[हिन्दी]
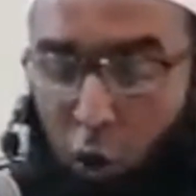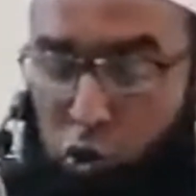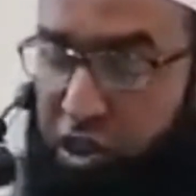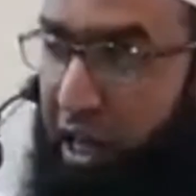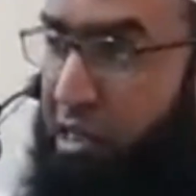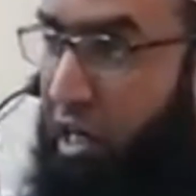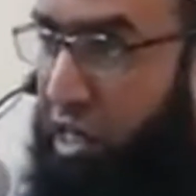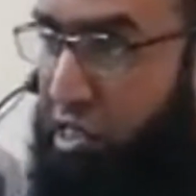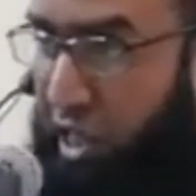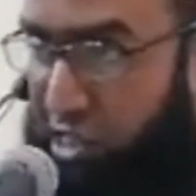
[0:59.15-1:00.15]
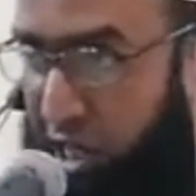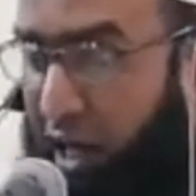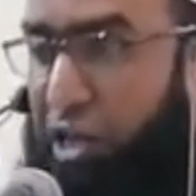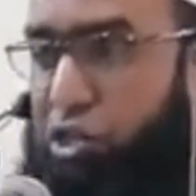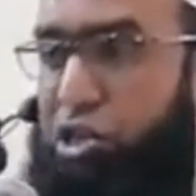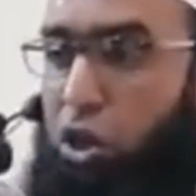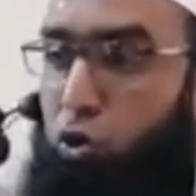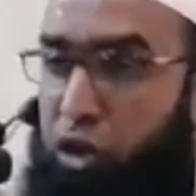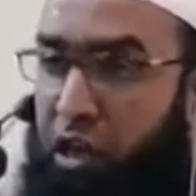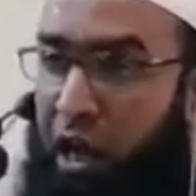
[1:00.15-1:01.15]
उसके अंदर किस किस तरह की चीजें
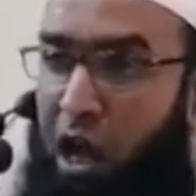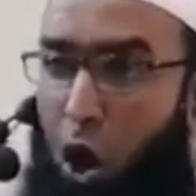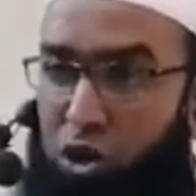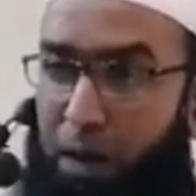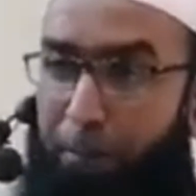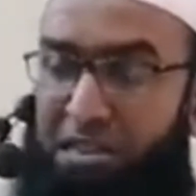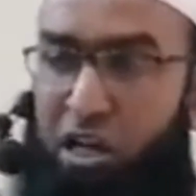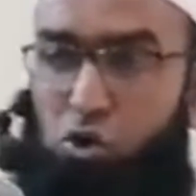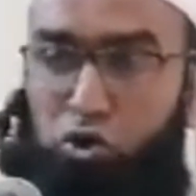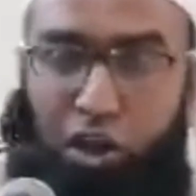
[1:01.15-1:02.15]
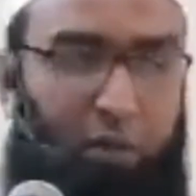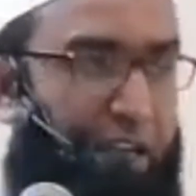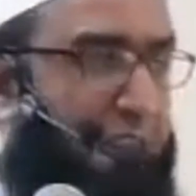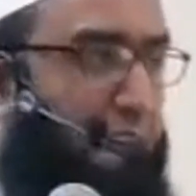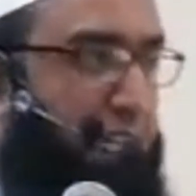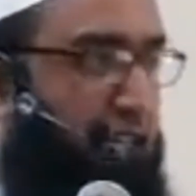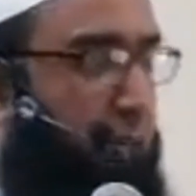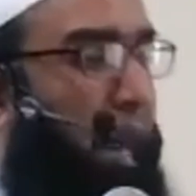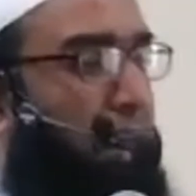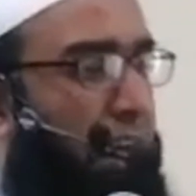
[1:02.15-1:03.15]
होती हैं और जब बच्चा सोशल मीडिया का
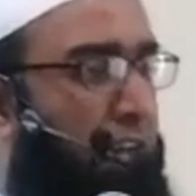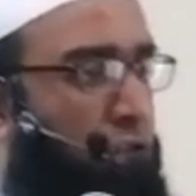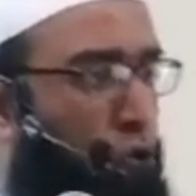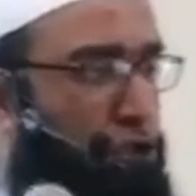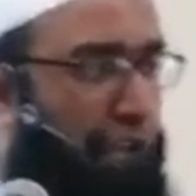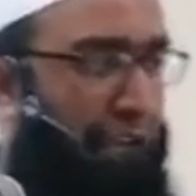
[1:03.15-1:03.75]
इस्तेमाल करे तो उसकी